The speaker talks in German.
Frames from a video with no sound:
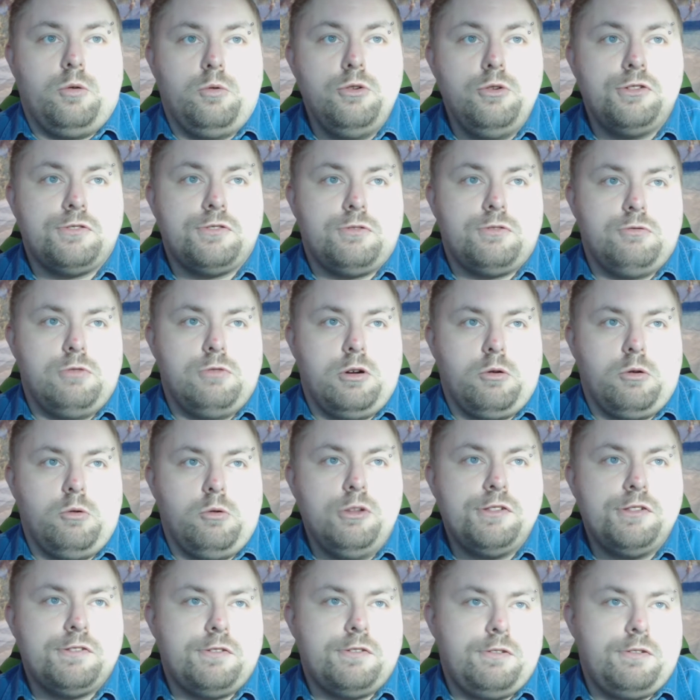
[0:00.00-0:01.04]
Rüst oder
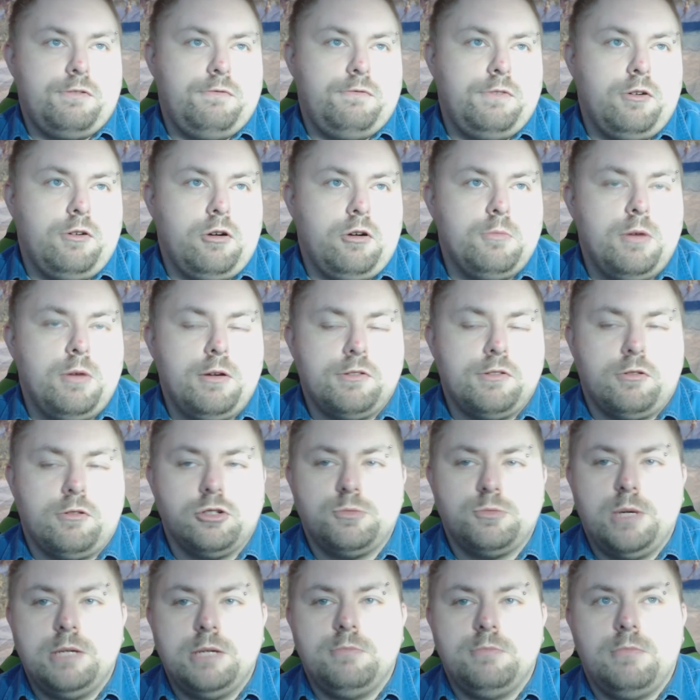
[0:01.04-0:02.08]
Rust, wie auch immer man es
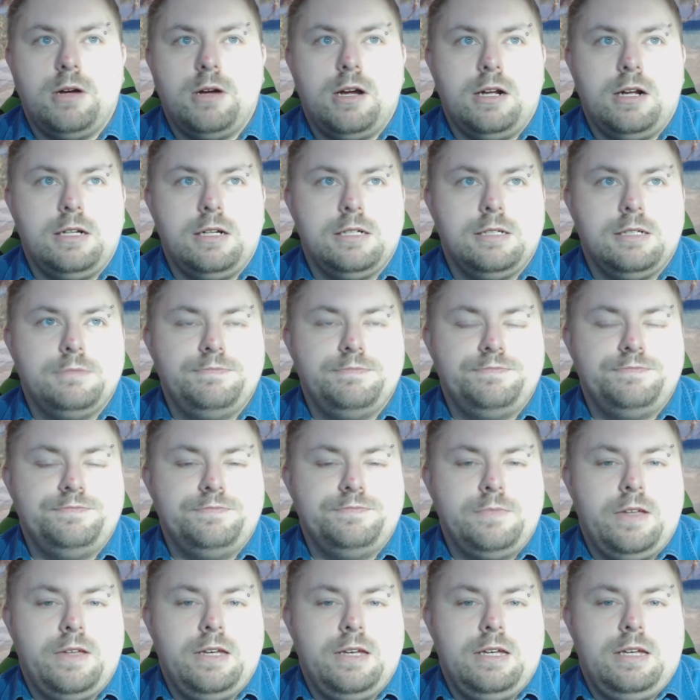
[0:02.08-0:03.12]
aussprechen mag, ähm,
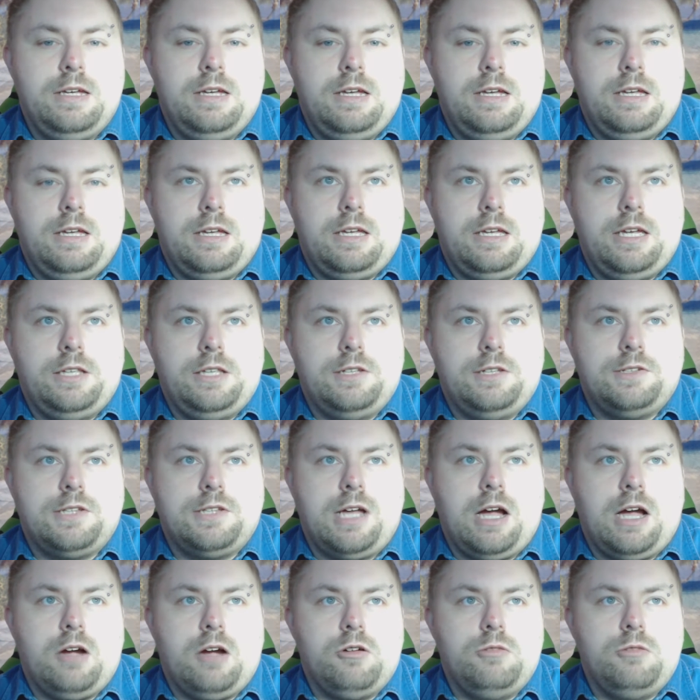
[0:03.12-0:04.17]
geht es
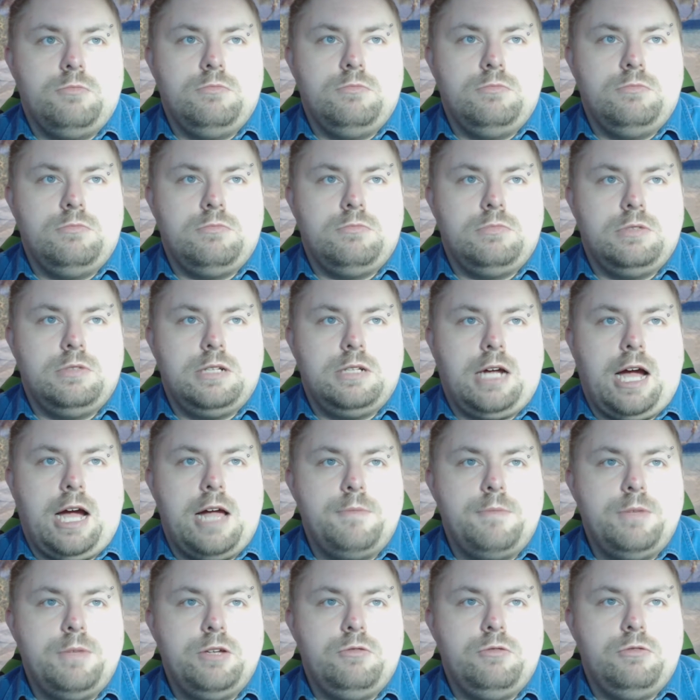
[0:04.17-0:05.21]
darum,
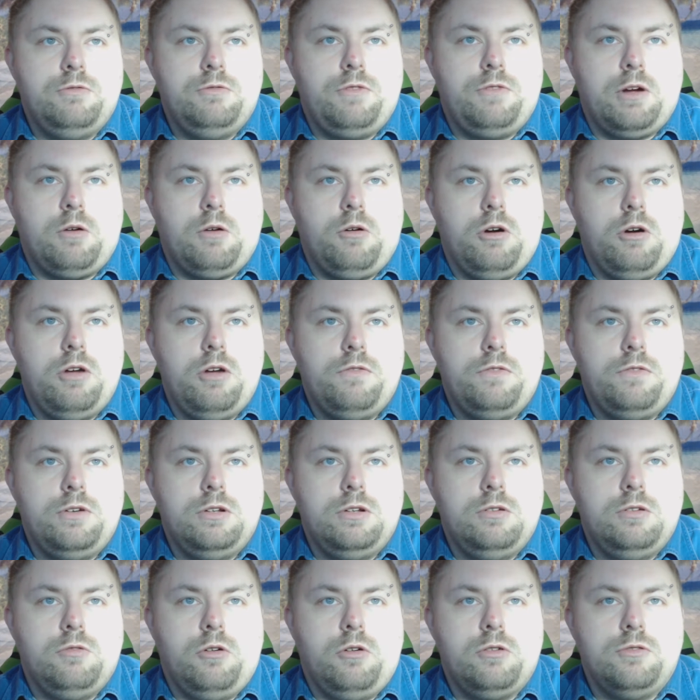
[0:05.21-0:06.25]
3 Millionen
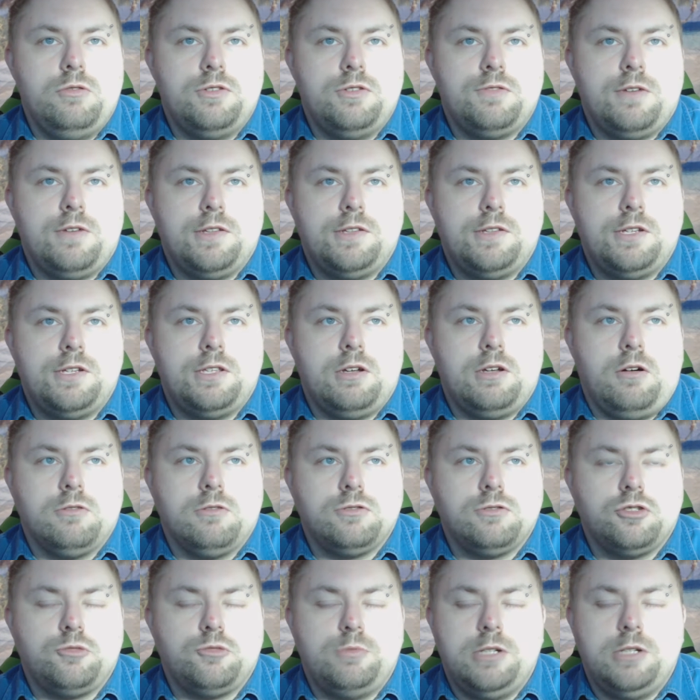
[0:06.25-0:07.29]
Verkäufe,
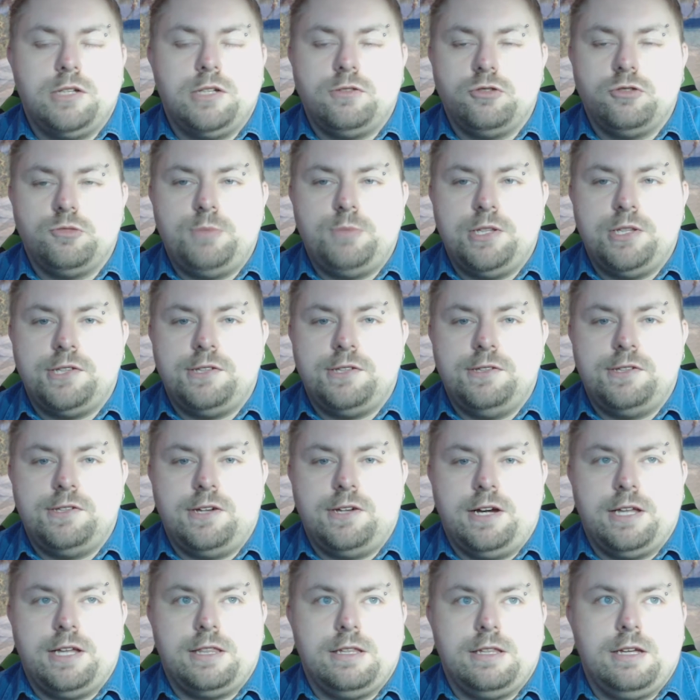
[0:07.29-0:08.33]
29.000 Spieler zu
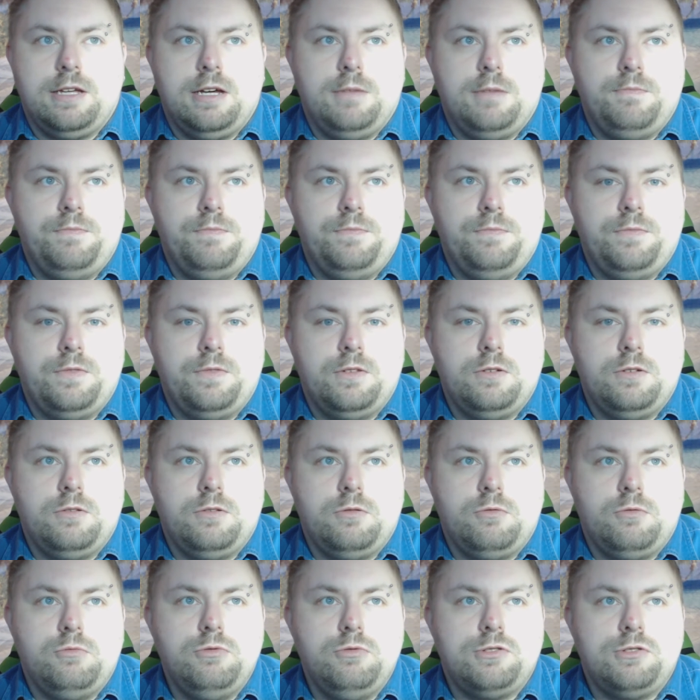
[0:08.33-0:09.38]
Spitzenzeiten. Ähm,
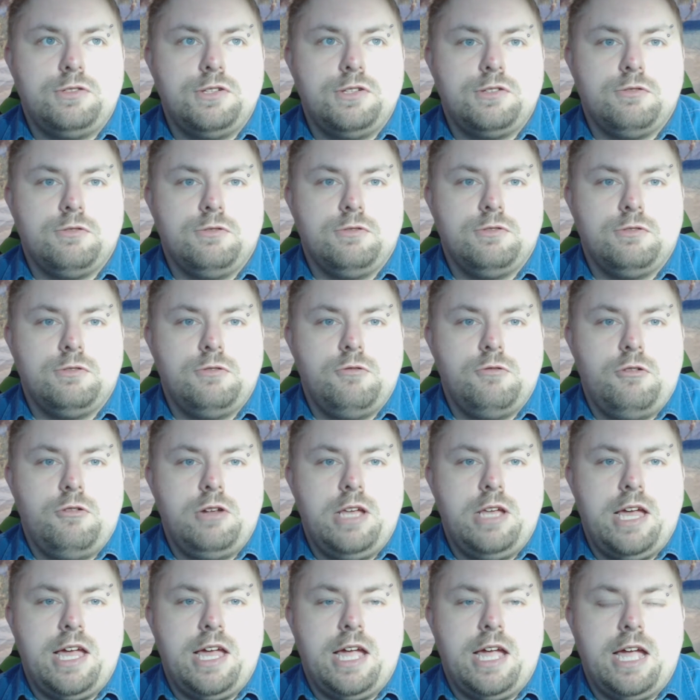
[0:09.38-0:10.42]
Rust ist so, so ein
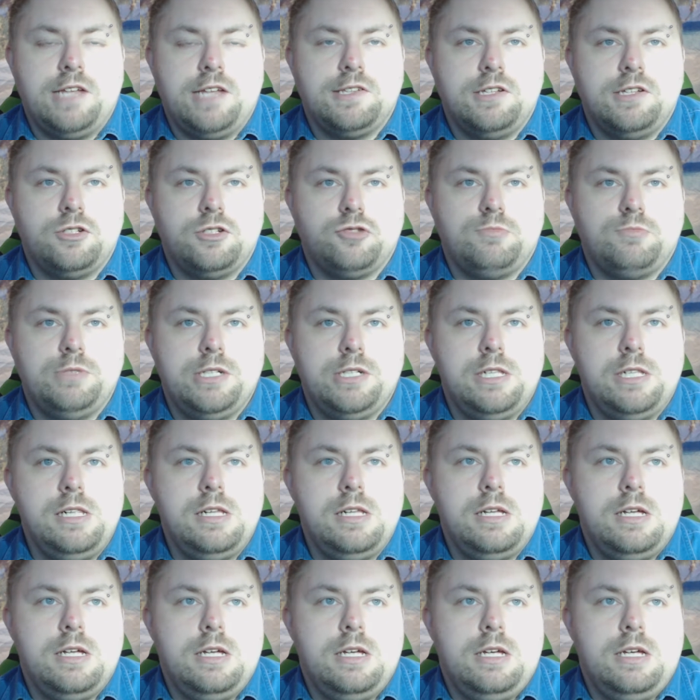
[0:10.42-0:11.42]
Early Access Spiel.